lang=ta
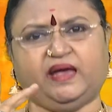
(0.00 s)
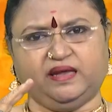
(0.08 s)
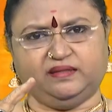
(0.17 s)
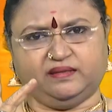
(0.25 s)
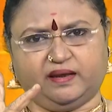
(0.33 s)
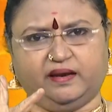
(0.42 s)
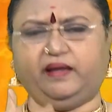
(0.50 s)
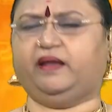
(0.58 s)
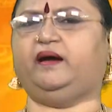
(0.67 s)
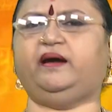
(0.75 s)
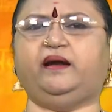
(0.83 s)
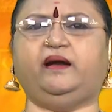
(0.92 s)
இந்த
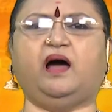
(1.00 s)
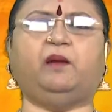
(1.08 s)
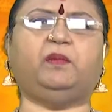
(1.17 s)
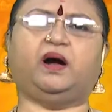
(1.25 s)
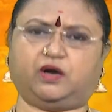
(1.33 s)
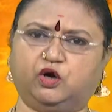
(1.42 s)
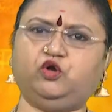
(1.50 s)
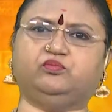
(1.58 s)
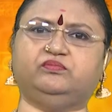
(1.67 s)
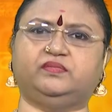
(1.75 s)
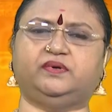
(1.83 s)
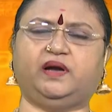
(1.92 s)
இரண்டு
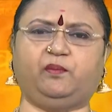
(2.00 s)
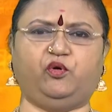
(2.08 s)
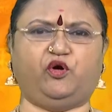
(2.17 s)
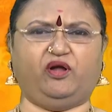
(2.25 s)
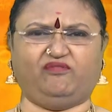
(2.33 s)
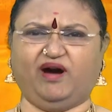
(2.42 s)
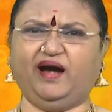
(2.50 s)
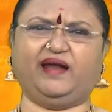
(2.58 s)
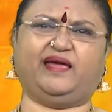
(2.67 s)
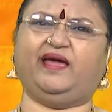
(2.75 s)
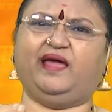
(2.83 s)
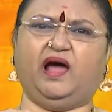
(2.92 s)
நாமாக்களும் நம்மளோட
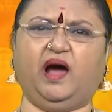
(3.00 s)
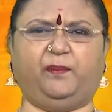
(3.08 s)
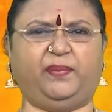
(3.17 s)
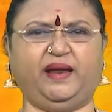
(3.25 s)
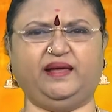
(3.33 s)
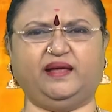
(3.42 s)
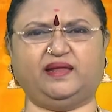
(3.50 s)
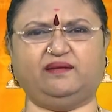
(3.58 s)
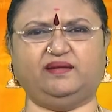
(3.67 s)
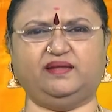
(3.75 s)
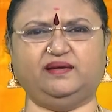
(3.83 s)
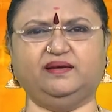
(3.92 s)
வாழ்க்கை அப்படிங்கிறத
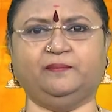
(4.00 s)
வந்து